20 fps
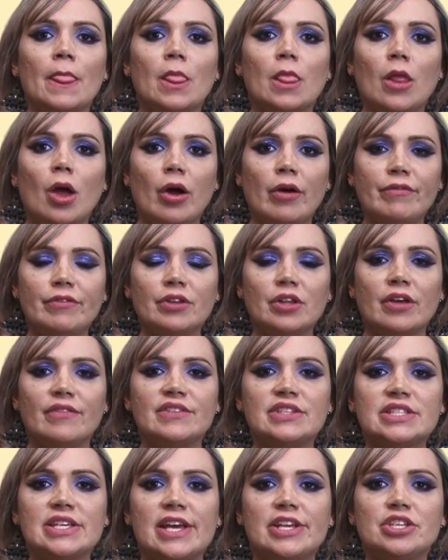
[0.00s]

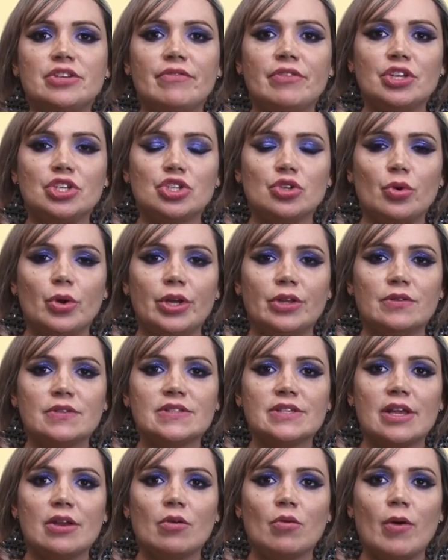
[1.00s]

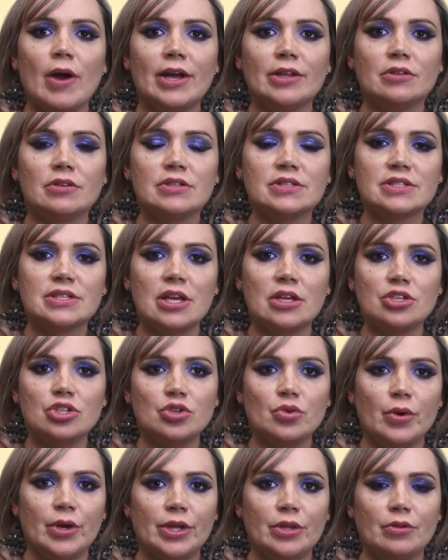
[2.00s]

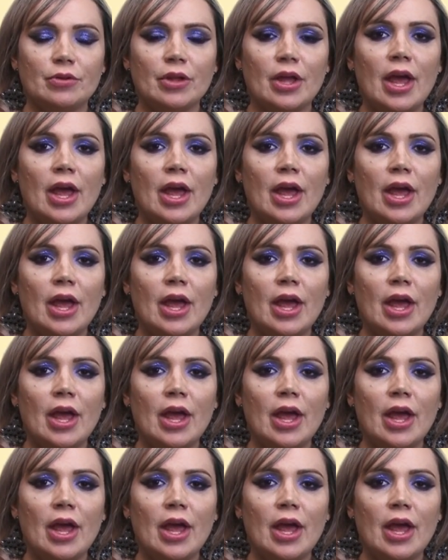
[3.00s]
997280478.